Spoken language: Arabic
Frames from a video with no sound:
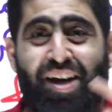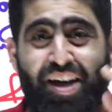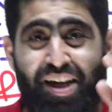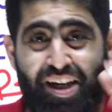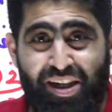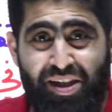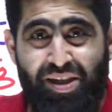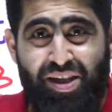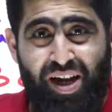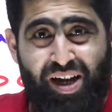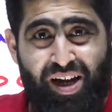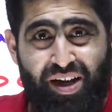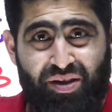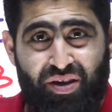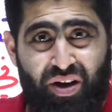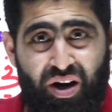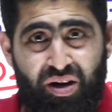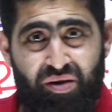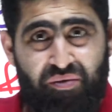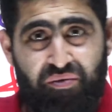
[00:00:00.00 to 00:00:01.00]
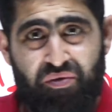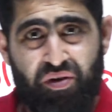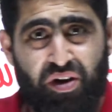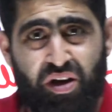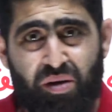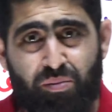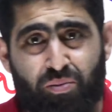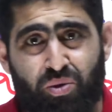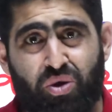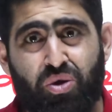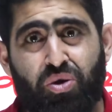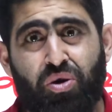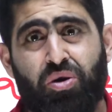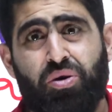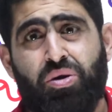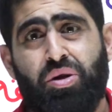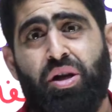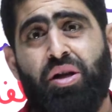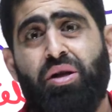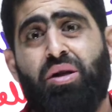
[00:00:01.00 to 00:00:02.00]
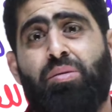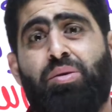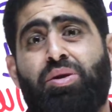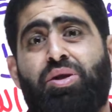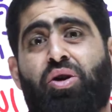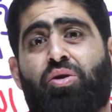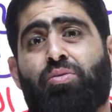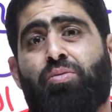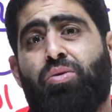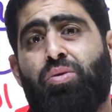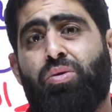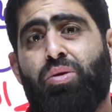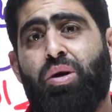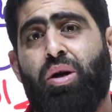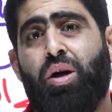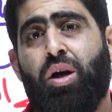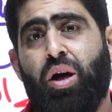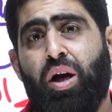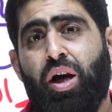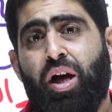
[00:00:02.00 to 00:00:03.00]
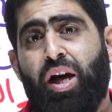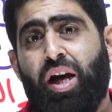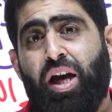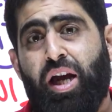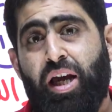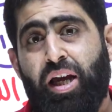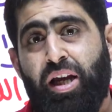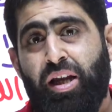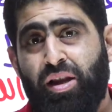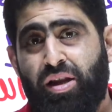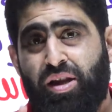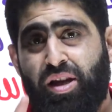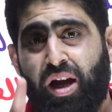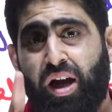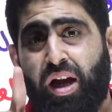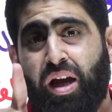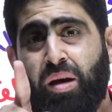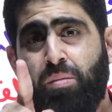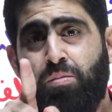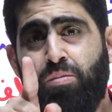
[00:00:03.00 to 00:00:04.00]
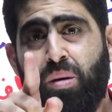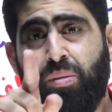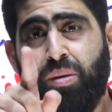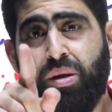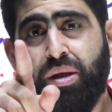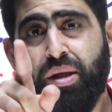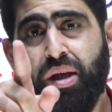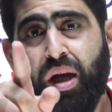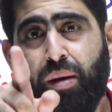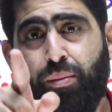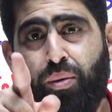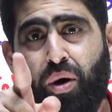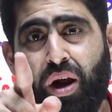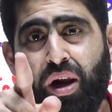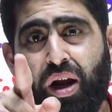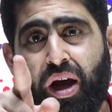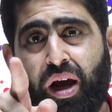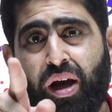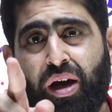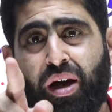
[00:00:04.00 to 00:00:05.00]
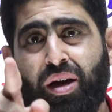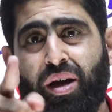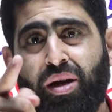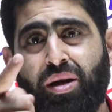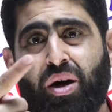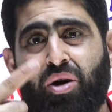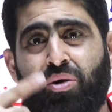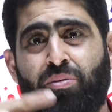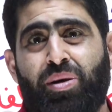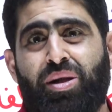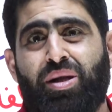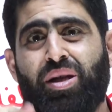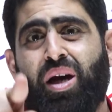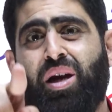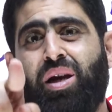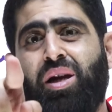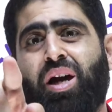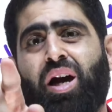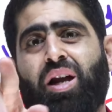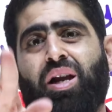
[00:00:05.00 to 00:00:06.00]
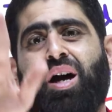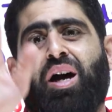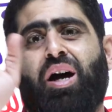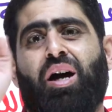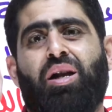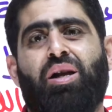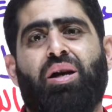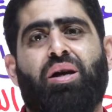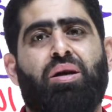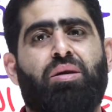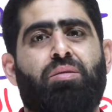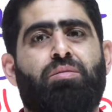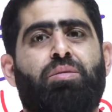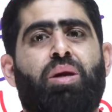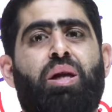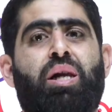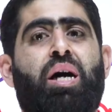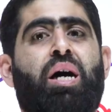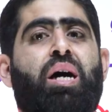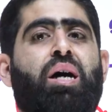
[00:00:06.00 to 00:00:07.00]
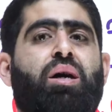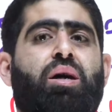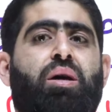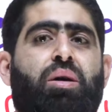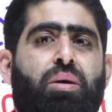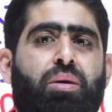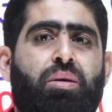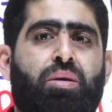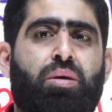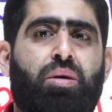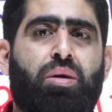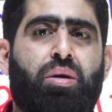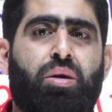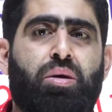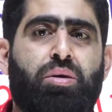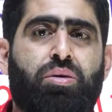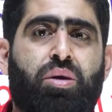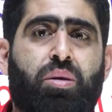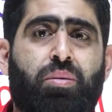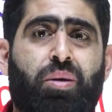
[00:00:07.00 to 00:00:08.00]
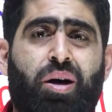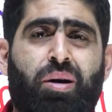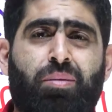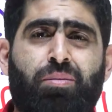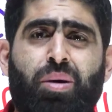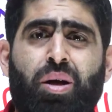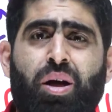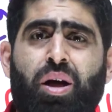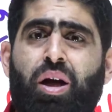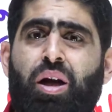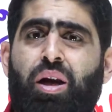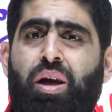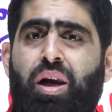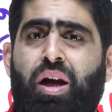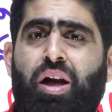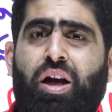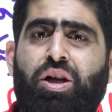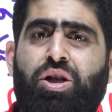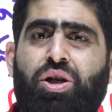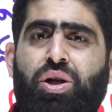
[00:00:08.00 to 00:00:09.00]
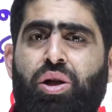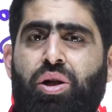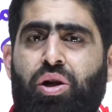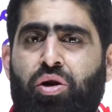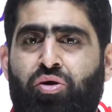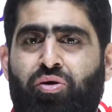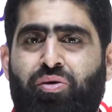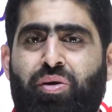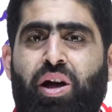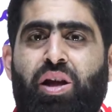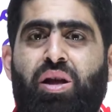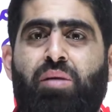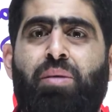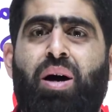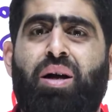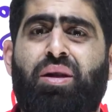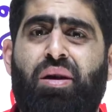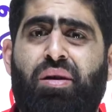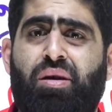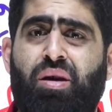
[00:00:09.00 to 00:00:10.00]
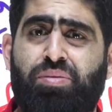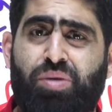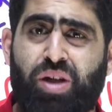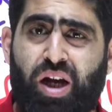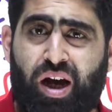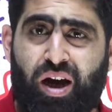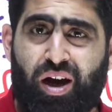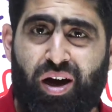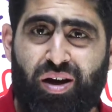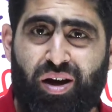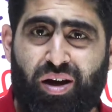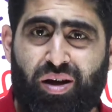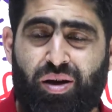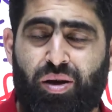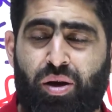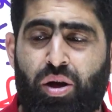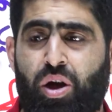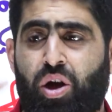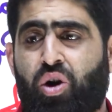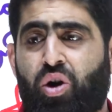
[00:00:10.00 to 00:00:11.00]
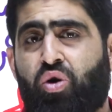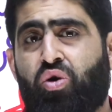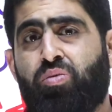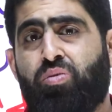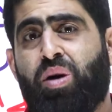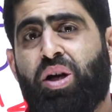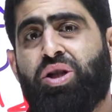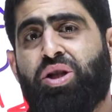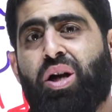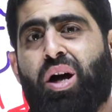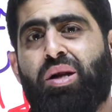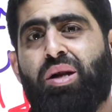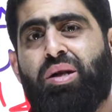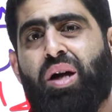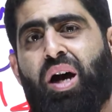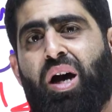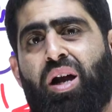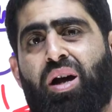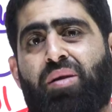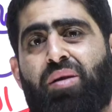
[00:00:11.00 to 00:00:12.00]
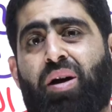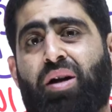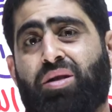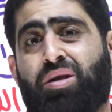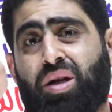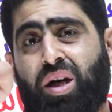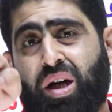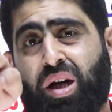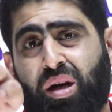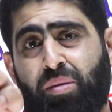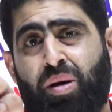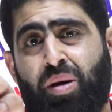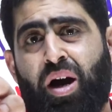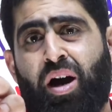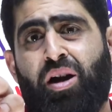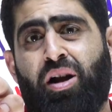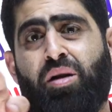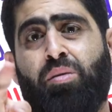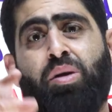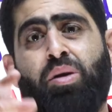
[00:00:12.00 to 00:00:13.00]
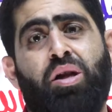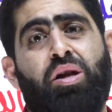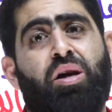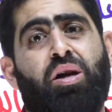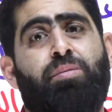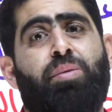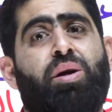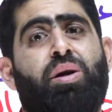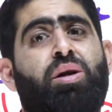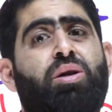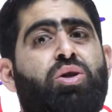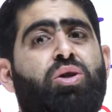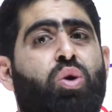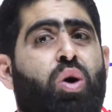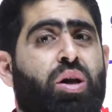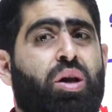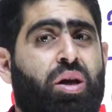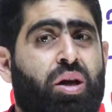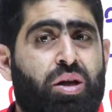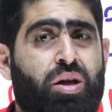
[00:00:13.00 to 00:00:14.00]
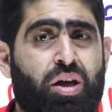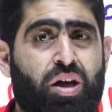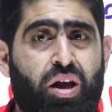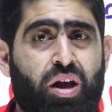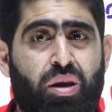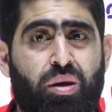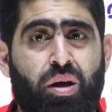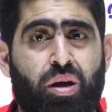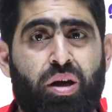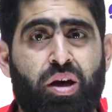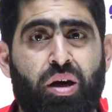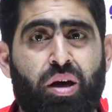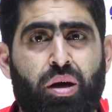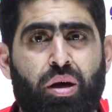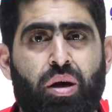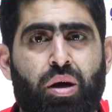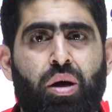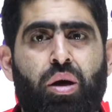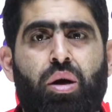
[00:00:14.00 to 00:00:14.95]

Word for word: انت كطالب فخم وزقرت انت بتجاوبه انت اما بتصعبه على حالك او بتسهليه على حالك من الاخر تمام ليش لانه اذا ما دربت حالك وما اشتغلت على حالك راح تراكم على حالك يمكن 40 سؤال كريتيكال ثينكينج